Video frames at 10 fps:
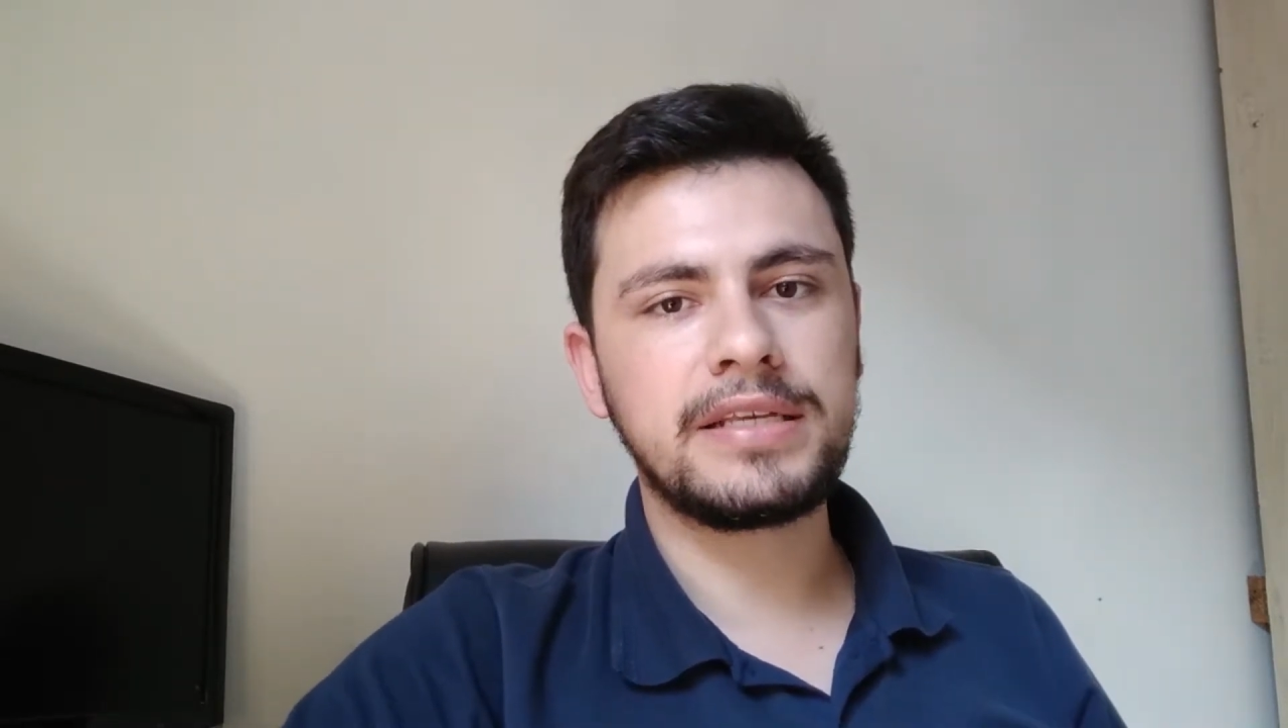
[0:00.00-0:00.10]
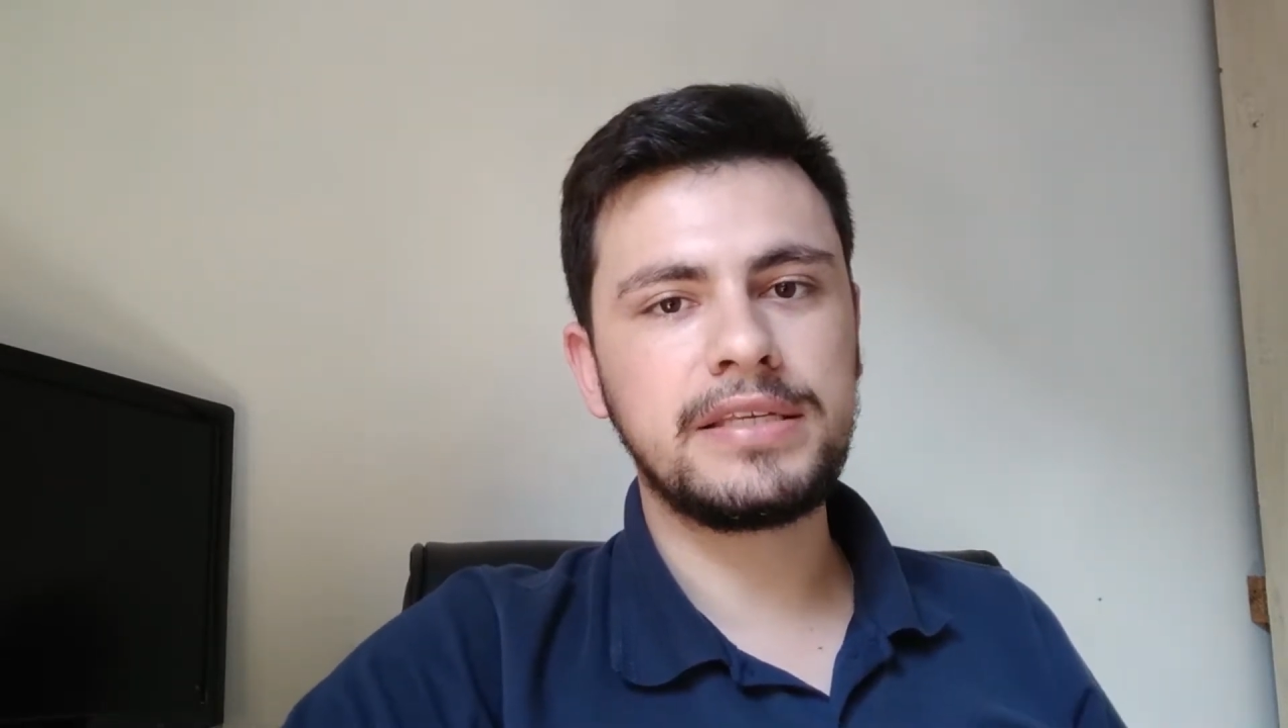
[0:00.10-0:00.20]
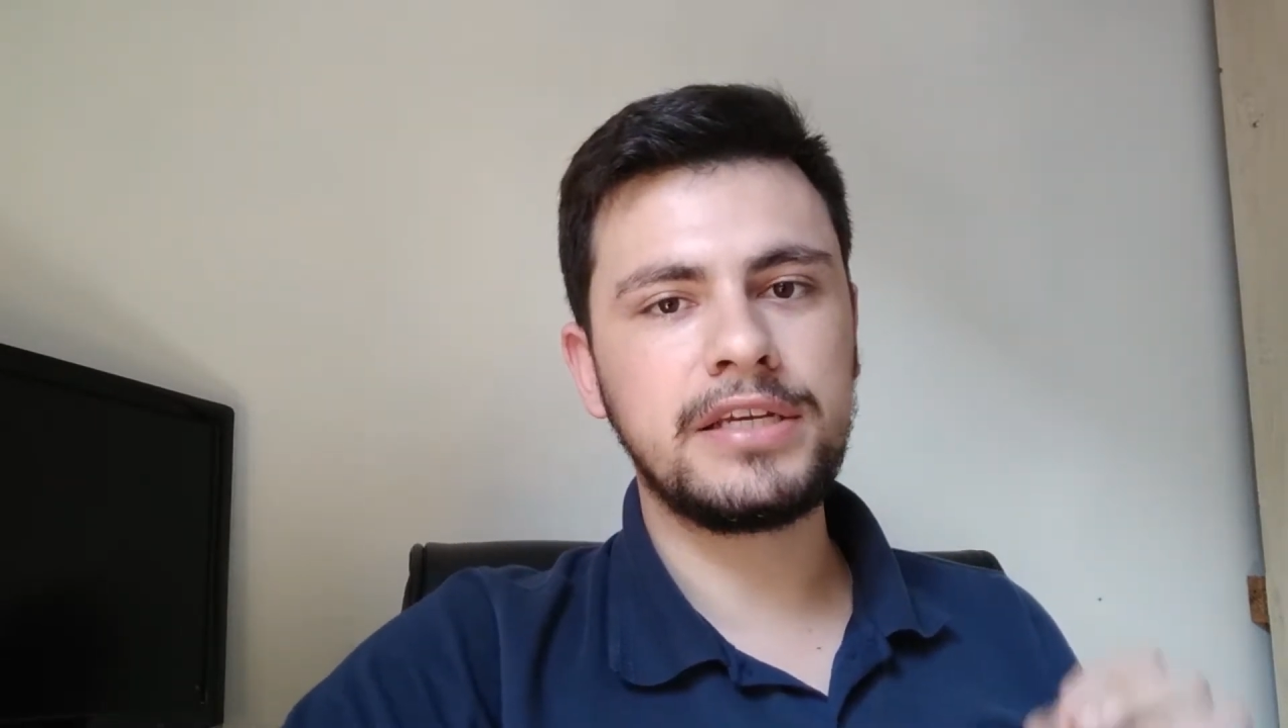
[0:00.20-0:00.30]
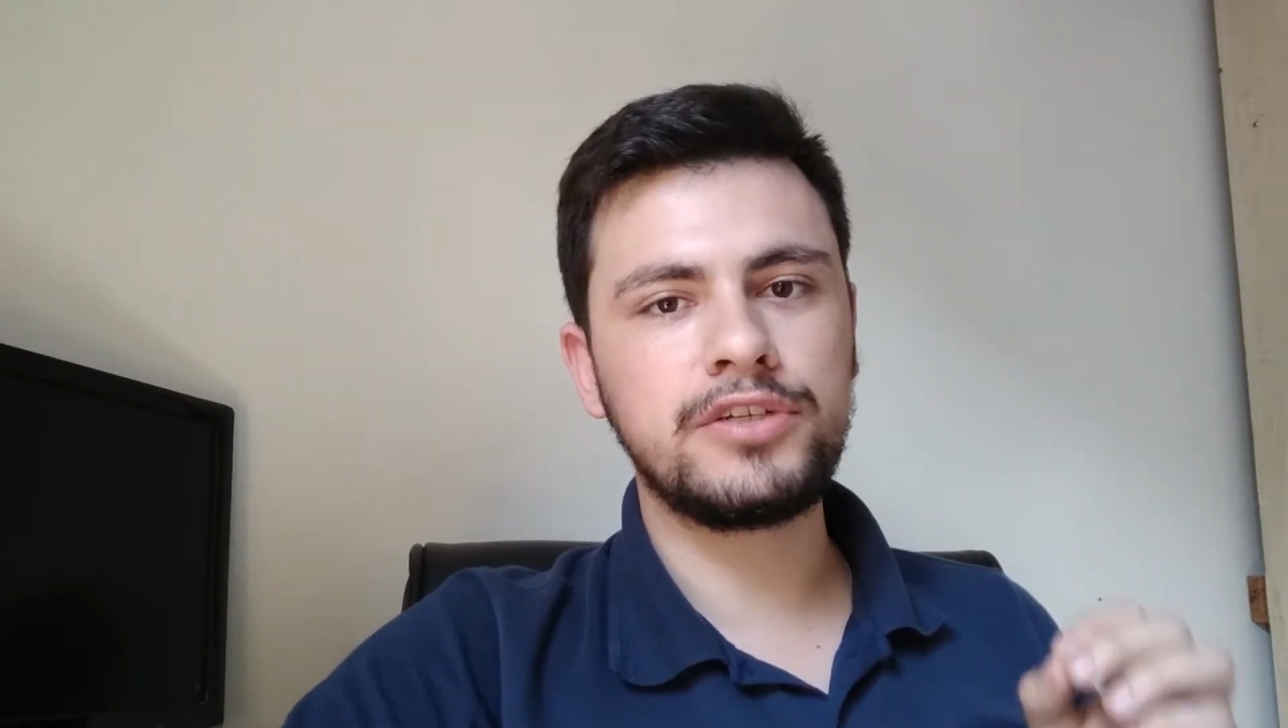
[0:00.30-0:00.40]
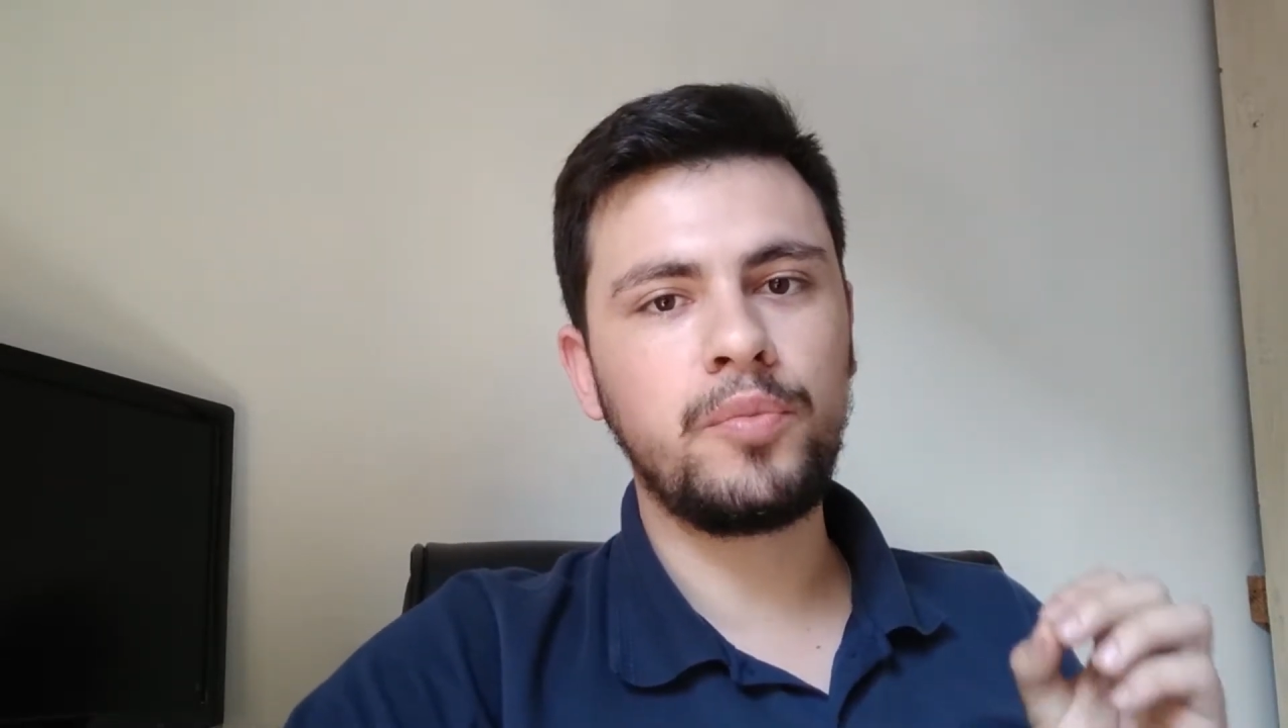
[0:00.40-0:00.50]
que
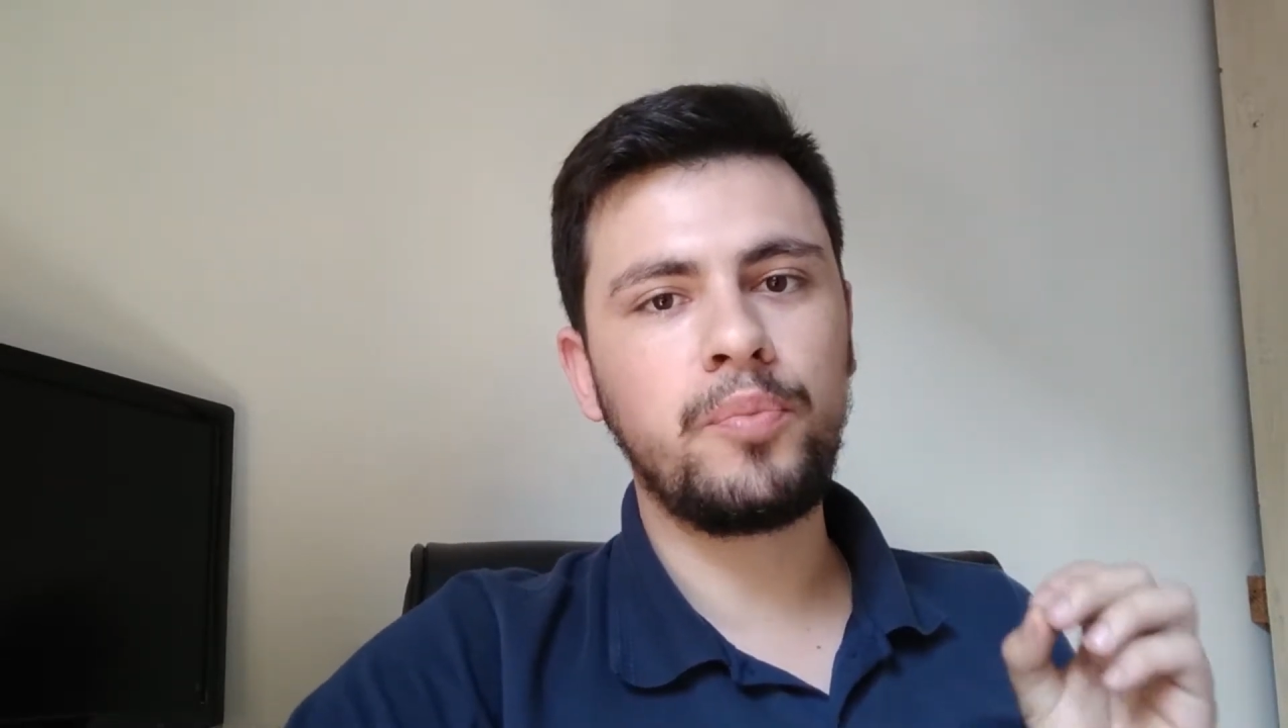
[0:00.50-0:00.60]
seja um